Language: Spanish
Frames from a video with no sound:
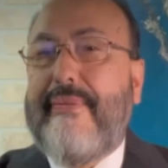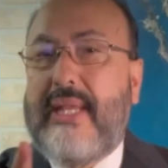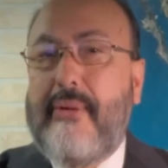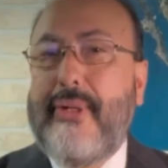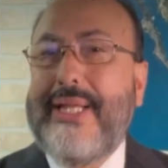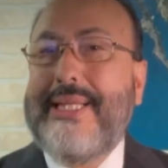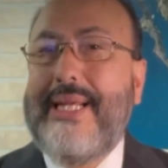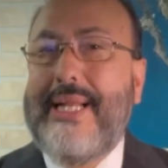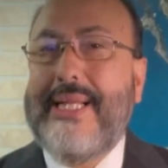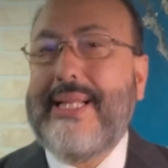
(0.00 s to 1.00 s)
Debo
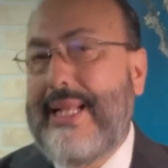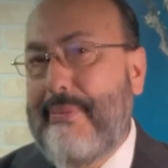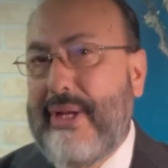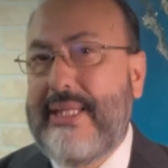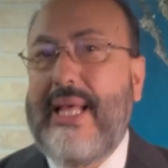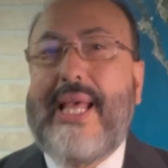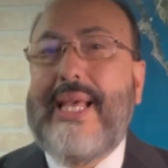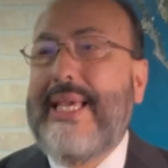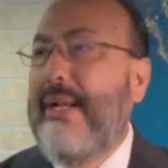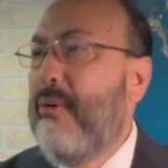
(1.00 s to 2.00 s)
decirles además
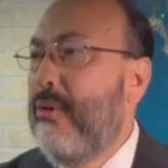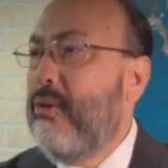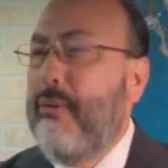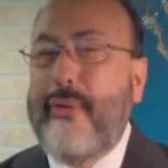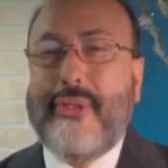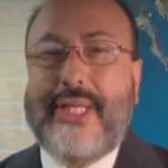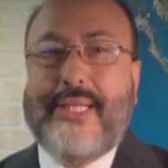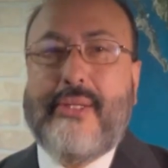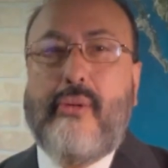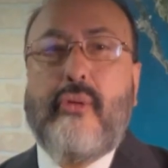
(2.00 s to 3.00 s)
que no somos
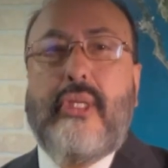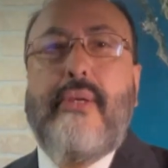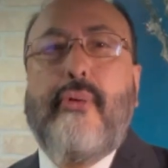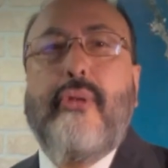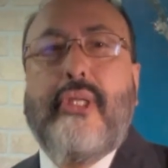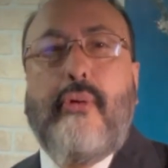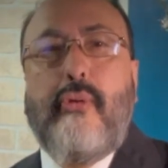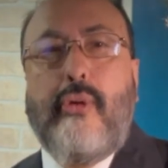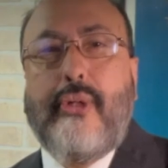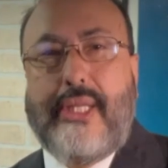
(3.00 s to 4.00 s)
exclusivos de
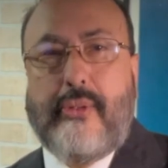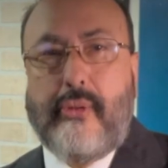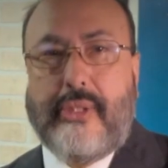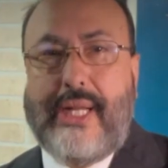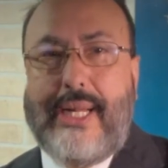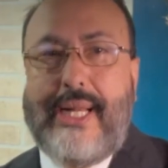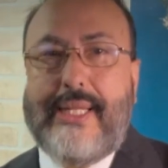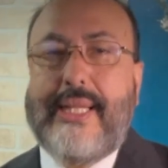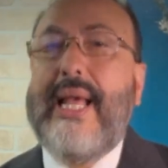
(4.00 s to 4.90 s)
uno de estos canales.